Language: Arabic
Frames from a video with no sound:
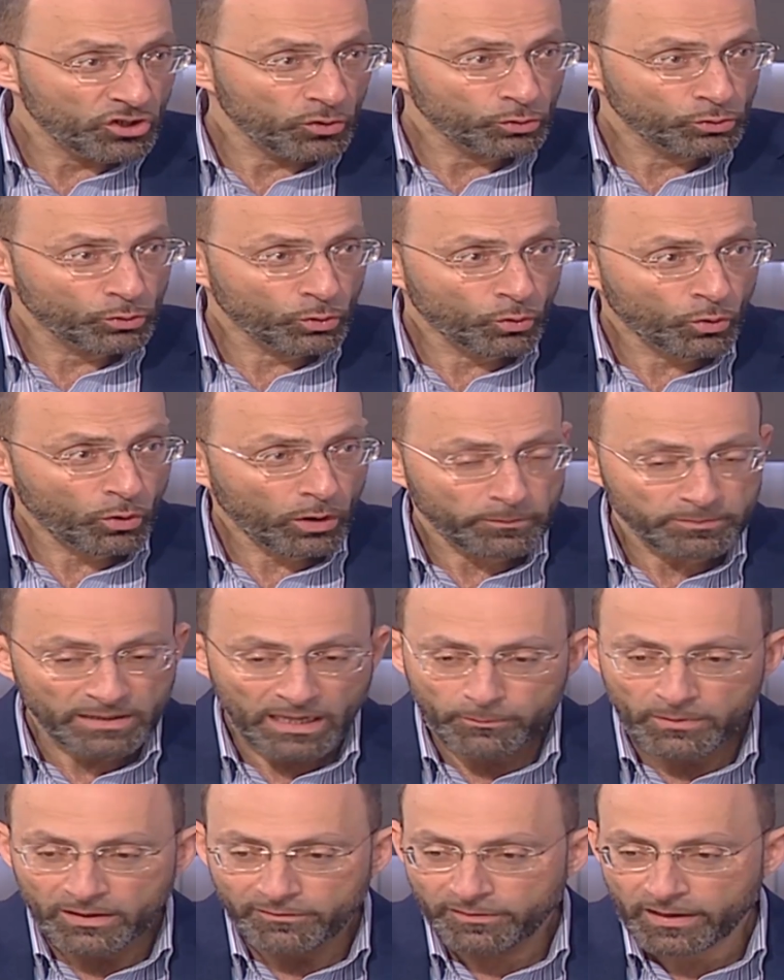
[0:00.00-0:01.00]
وتروح
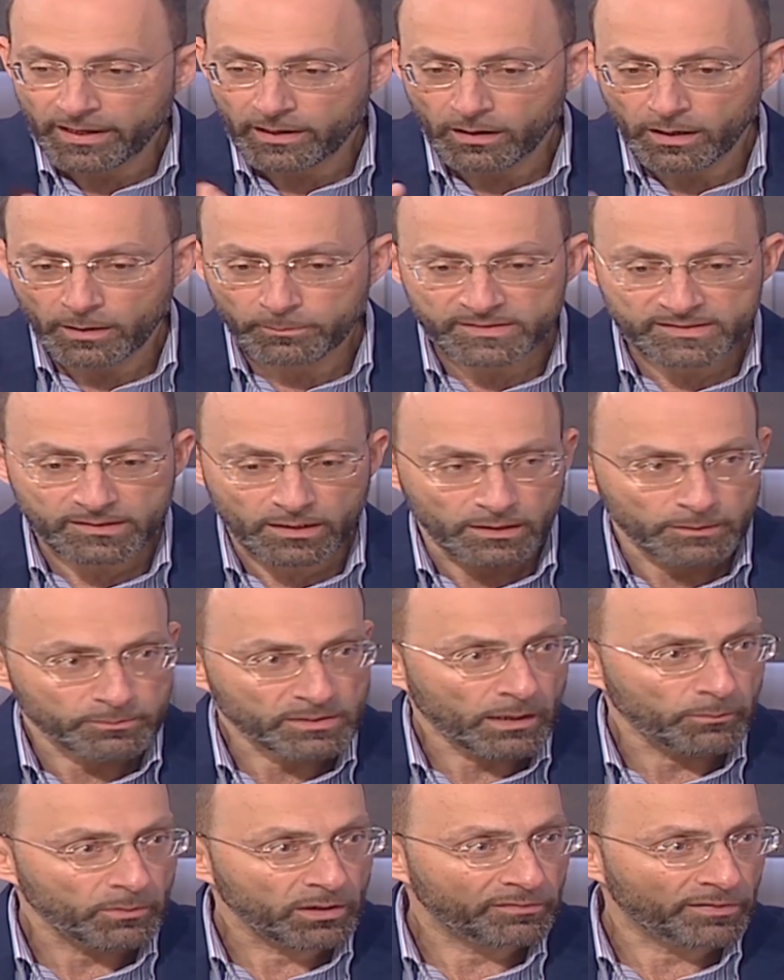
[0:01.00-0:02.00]
بتعمل فلير ابس يعني
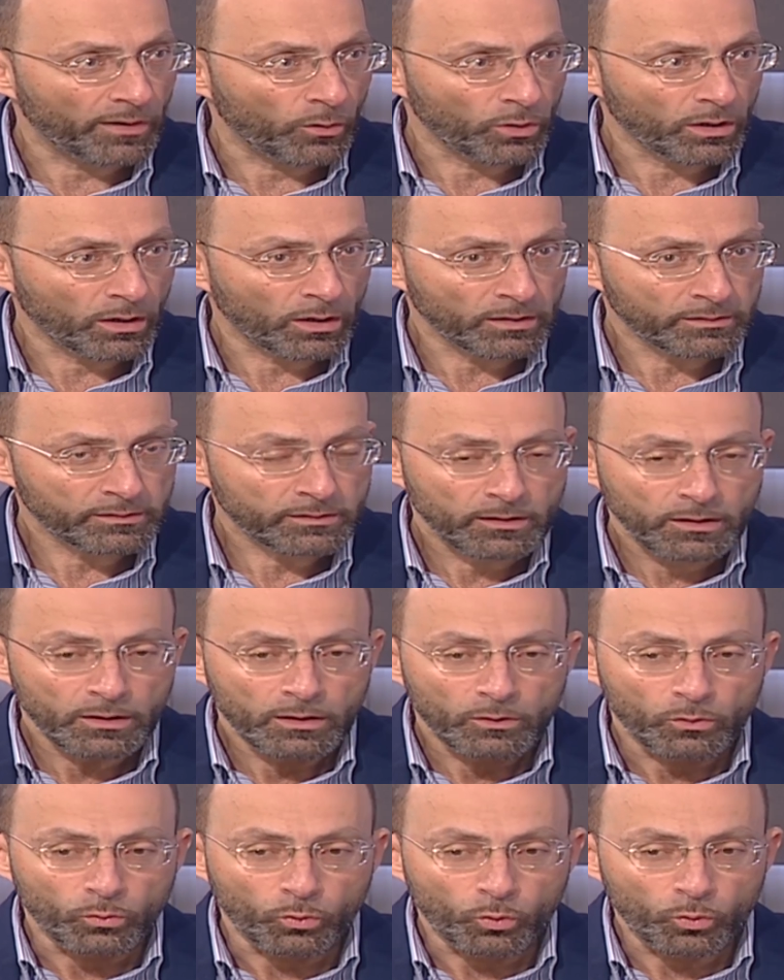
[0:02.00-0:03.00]
بتعمل فورات
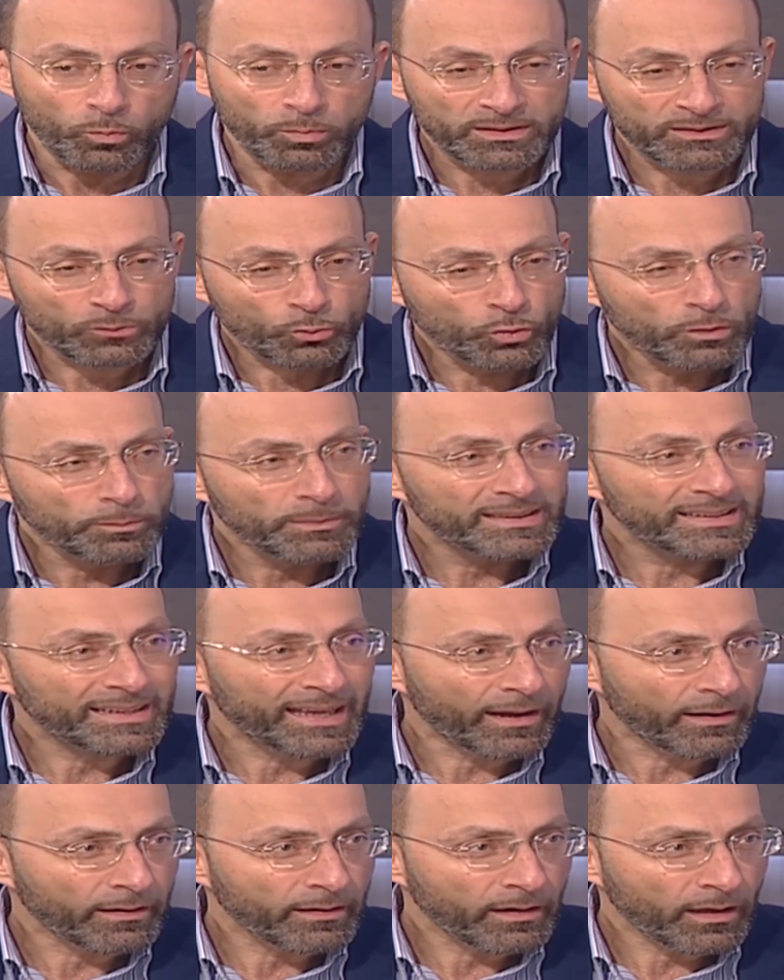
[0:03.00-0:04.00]
وبتكون
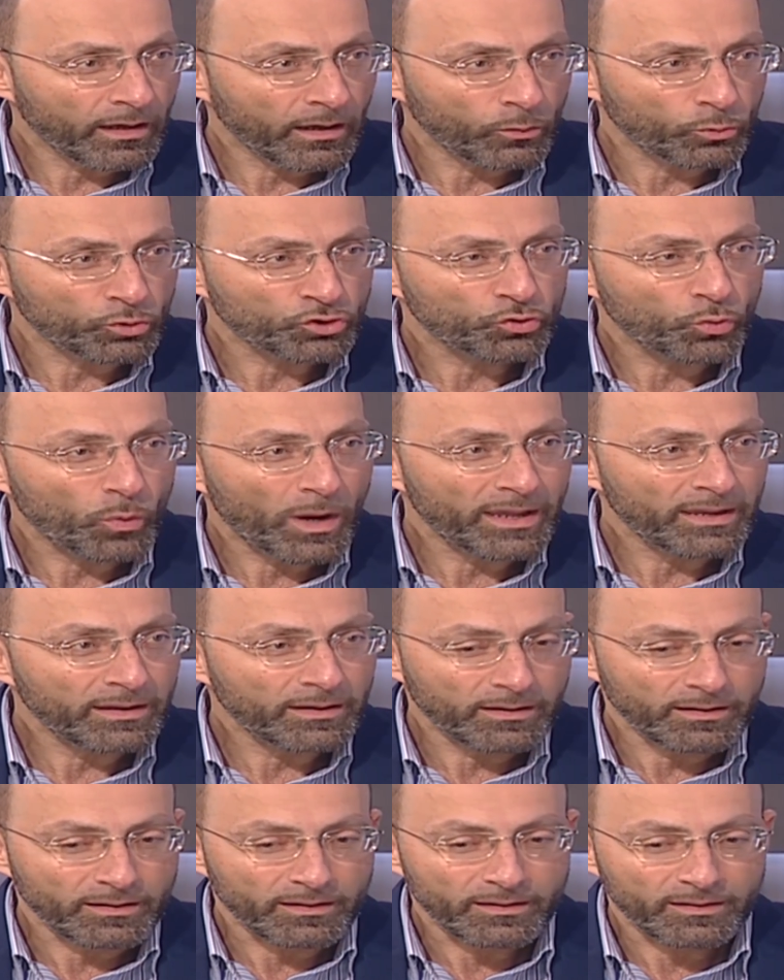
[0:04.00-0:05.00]
متكرره
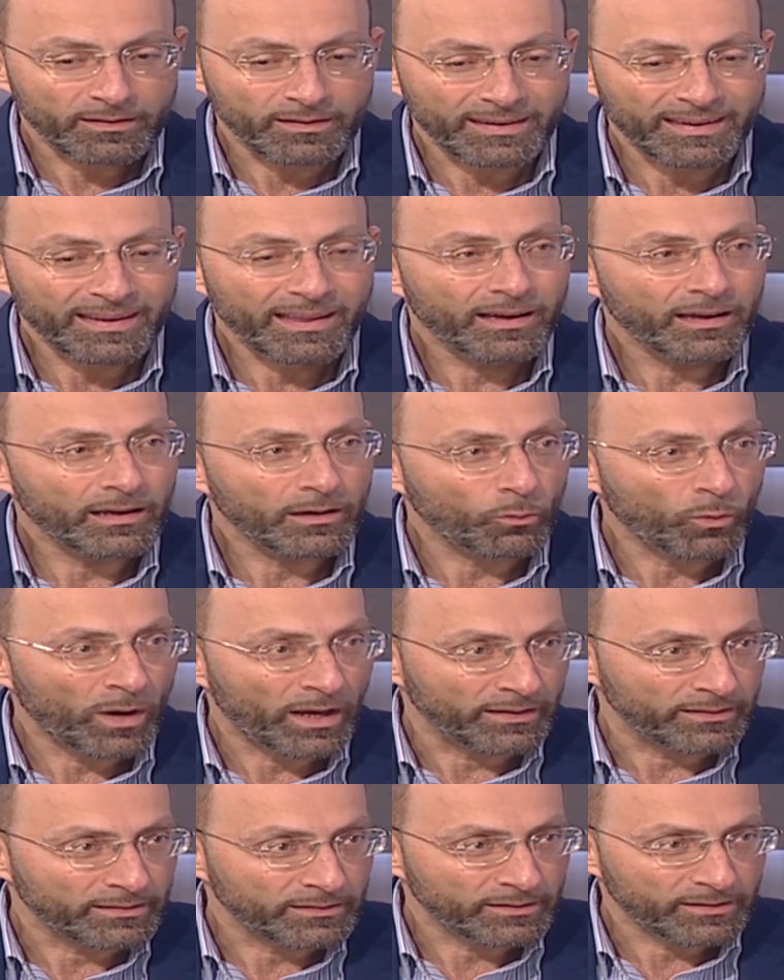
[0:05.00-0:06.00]
وشوي إلى
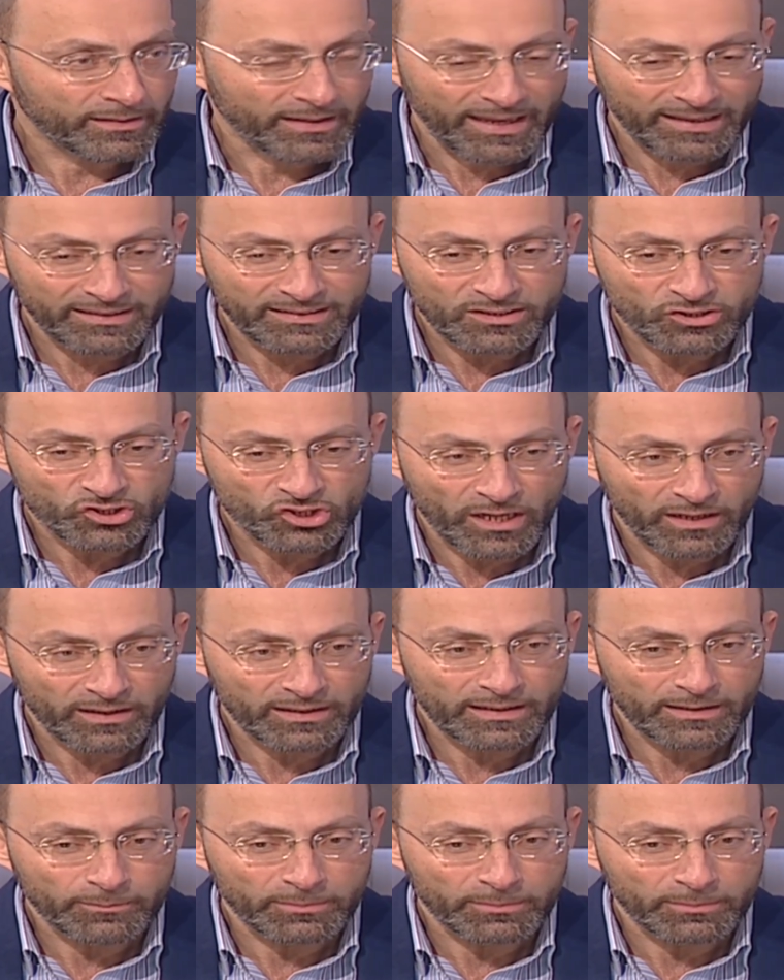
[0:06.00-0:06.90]
وقت هيدي الشغله